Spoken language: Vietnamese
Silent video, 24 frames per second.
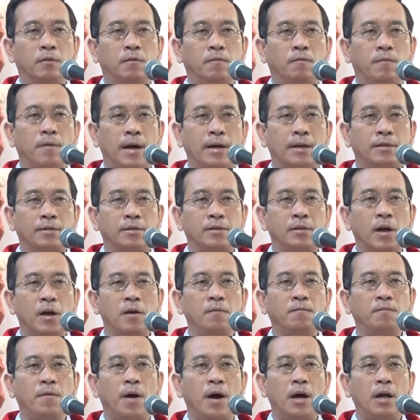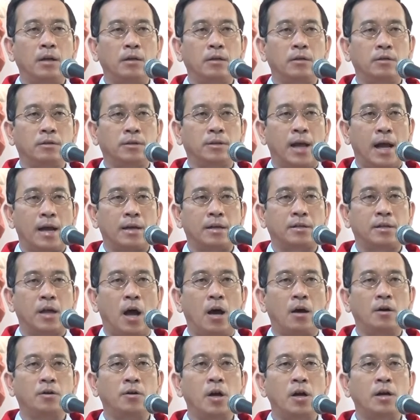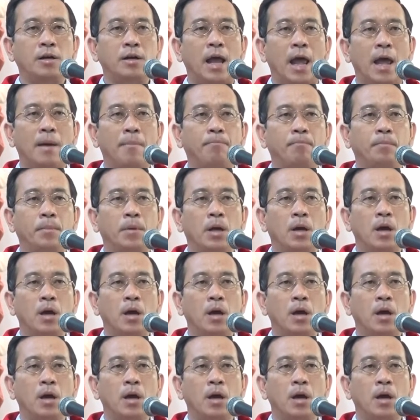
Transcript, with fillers: và sơn phết sặc sỡ rất đẹp